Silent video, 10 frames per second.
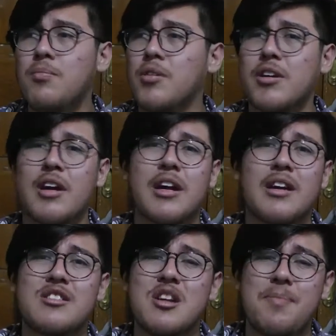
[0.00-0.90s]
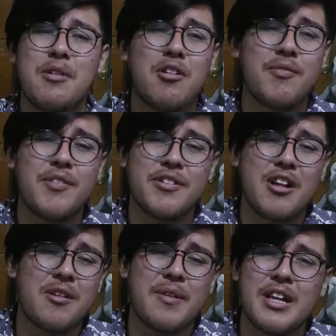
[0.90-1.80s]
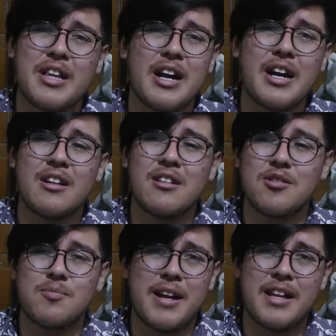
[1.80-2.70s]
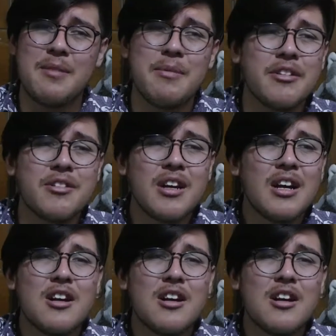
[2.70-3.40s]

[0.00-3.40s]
porque Steppenwolf no se lo iban a tragar los Parademons.